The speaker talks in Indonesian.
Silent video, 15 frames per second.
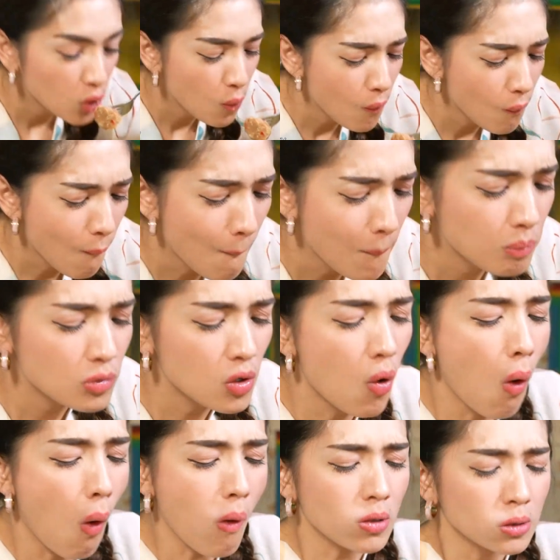Ini
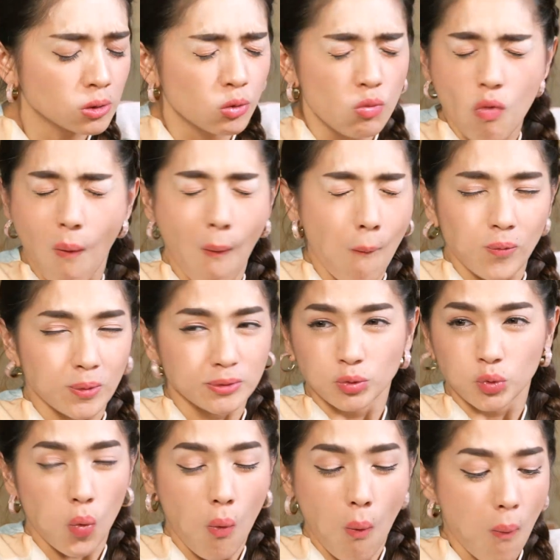bakso bikin surprise
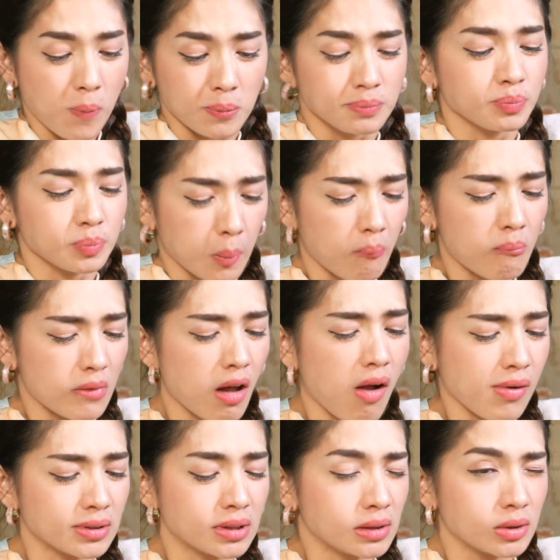banget di mulut.
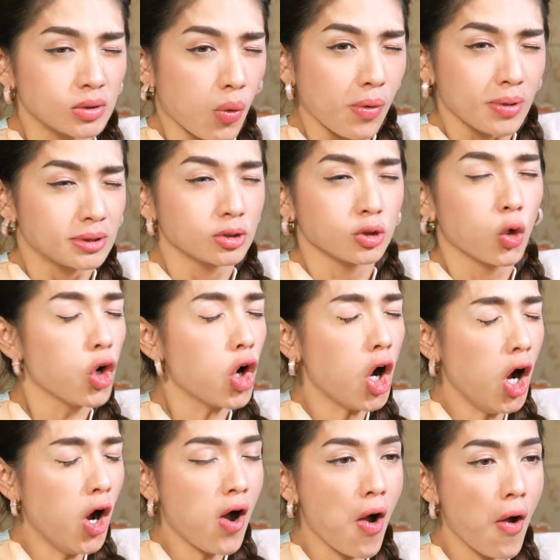Terasa
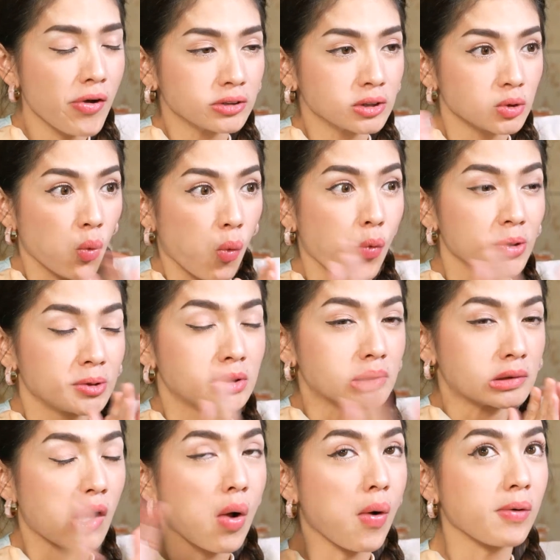kaget-kaget manja
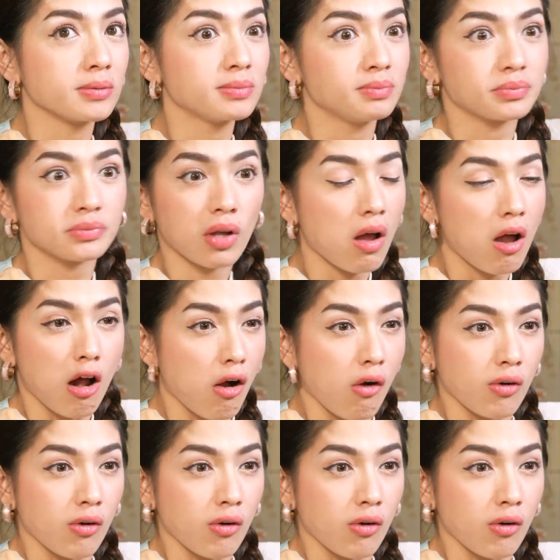gitu.